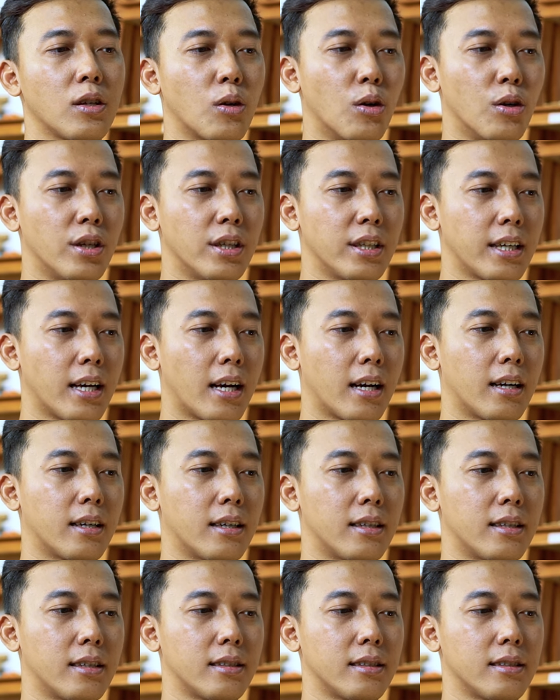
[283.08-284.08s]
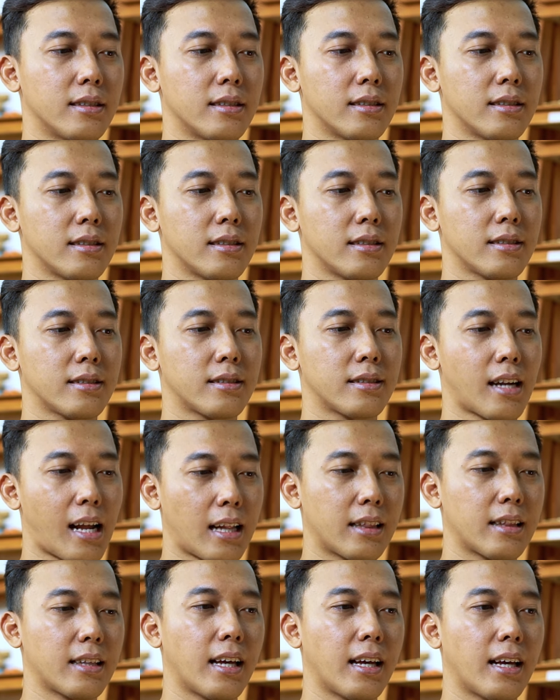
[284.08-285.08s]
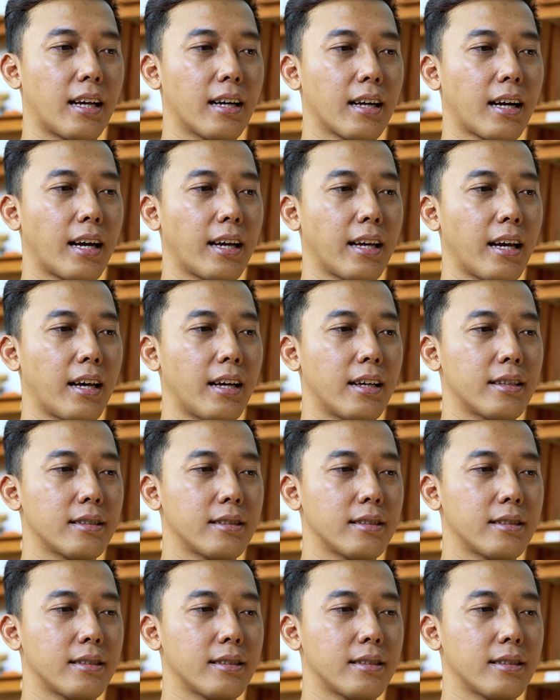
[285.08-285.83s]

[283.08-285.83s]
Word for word: goni yang seratnya kayak